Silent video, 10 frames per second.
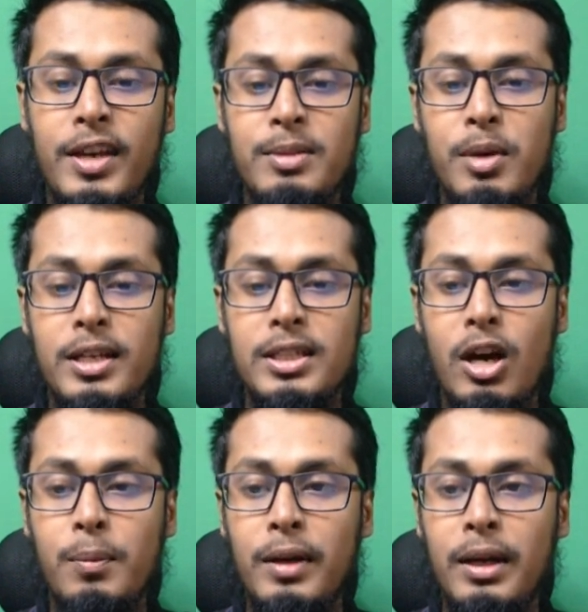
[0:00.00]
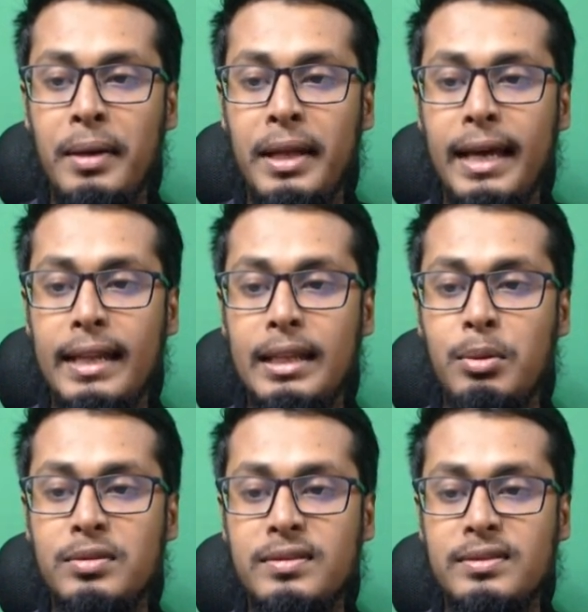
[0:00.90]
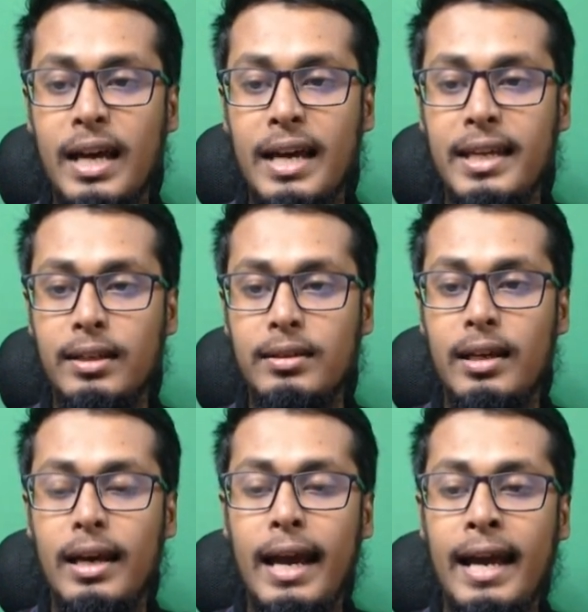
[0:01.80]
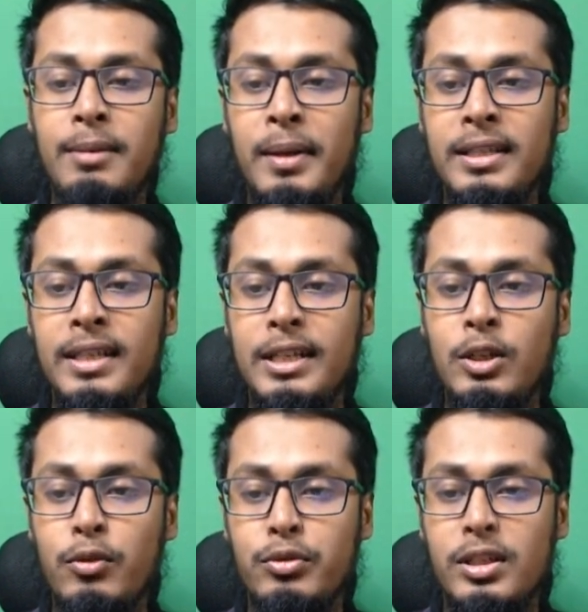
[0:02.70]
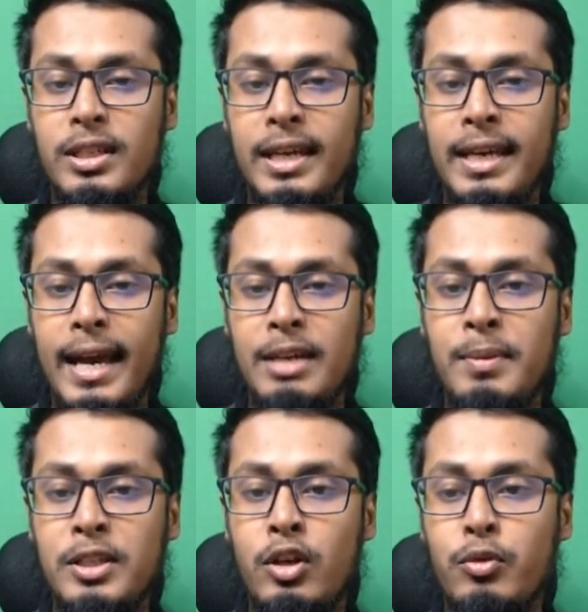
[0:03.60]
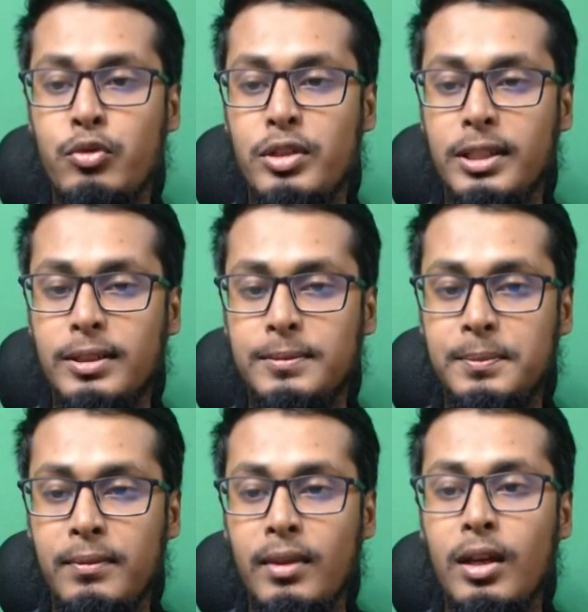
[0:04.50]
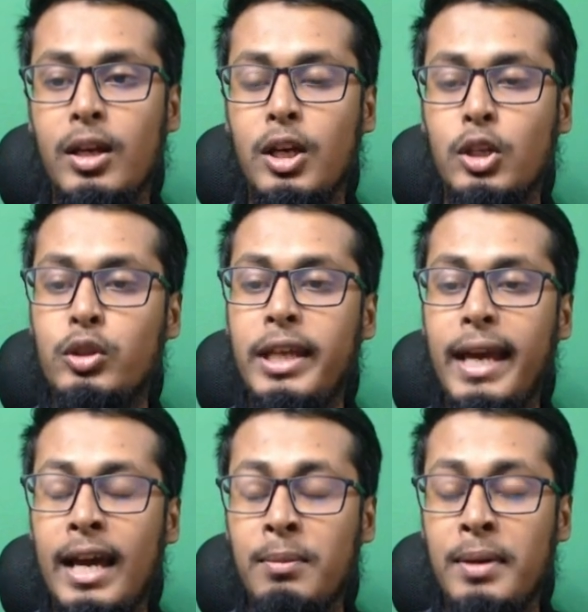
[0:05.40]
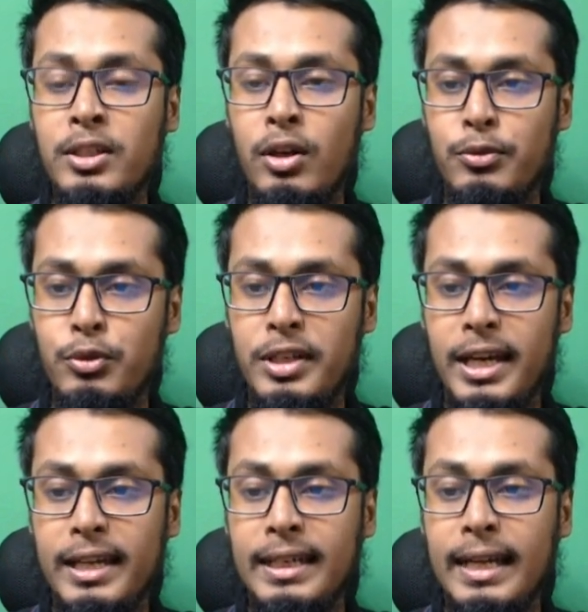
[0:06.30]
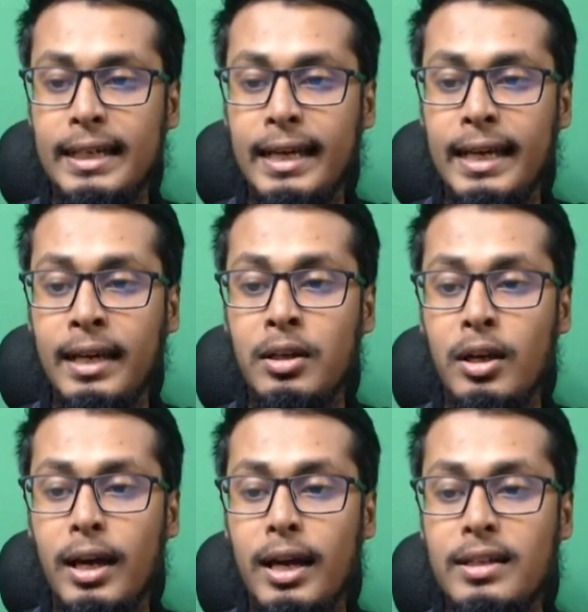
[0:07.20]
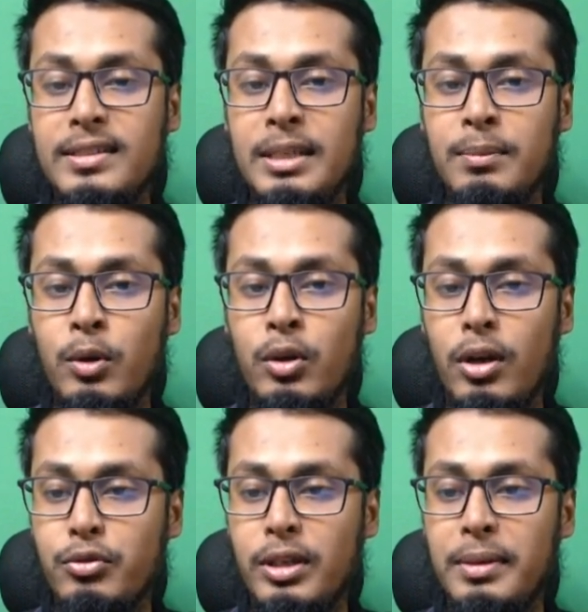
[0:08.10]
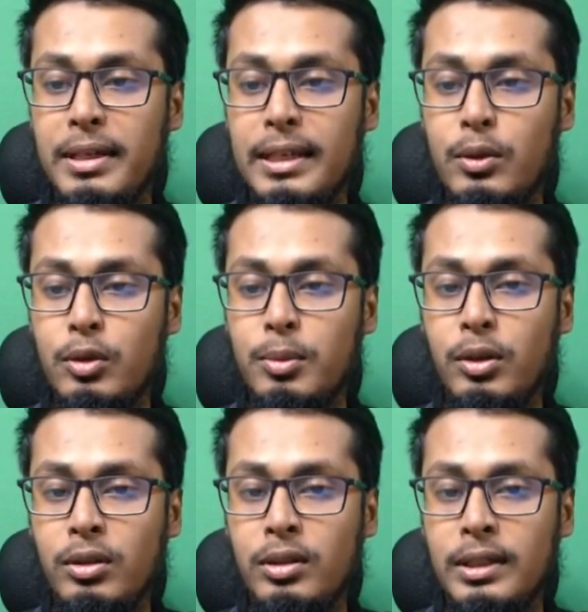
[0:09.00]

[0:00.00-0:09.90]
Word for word: ফেসবুকে যাওয়ার পর আমরা এখানে দেখবো সাইডে অ্যাড ম্যানেজার একটি অপশন আছে এই অ্যাড ম্যানেজার অপশনটি যদি অ্যাড ম্যানেজার অপশনটি এখানে না থাকে সি মোর অপশন আমি ক্লিক করব